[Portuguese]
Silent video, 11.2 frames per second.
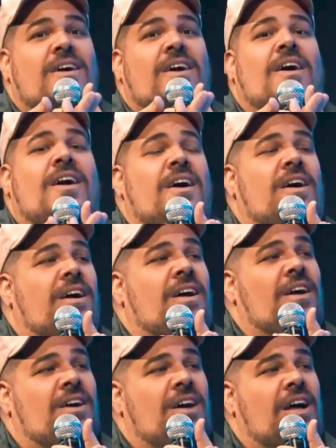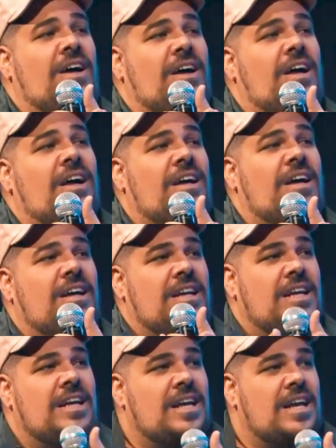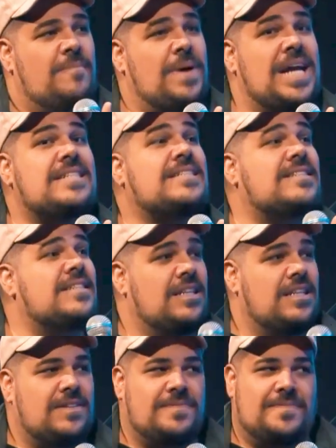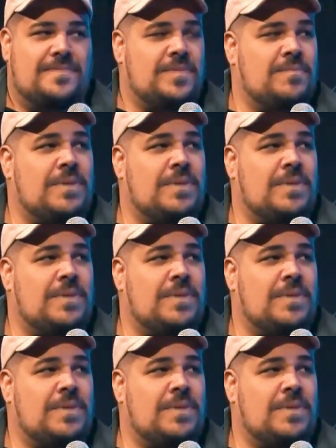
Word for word: Ah, pede Vai muito além disso.